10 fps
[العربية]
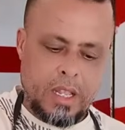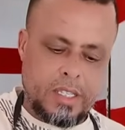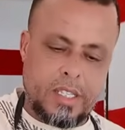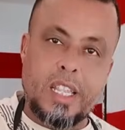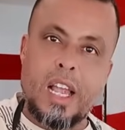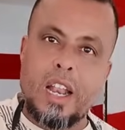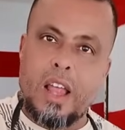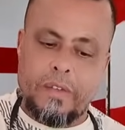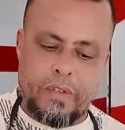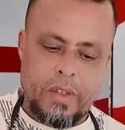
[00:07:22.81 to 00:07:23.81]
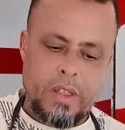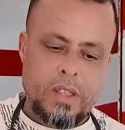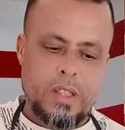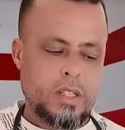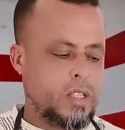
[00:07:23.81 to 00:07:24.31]
6000
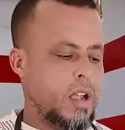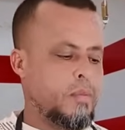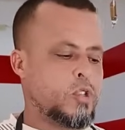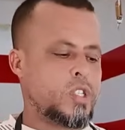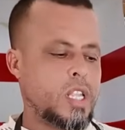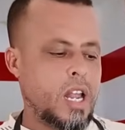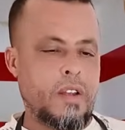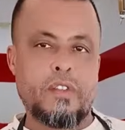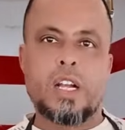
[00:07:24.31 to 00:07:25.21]
الدغمو 6000